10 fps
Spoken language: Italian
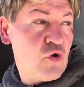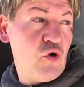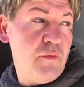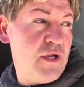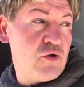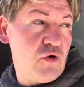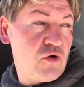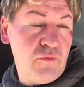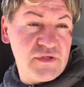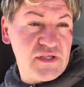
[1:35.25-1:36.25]
come li
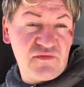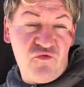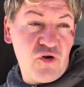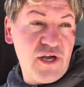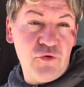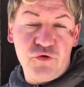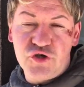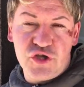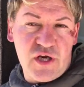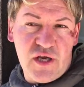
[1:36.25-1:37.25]
tocco mi si sfoga in
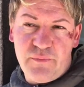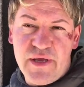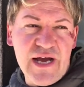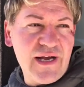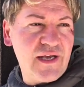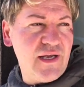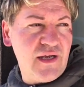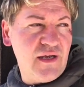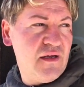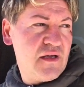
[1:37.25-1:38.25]
urcere, piaghe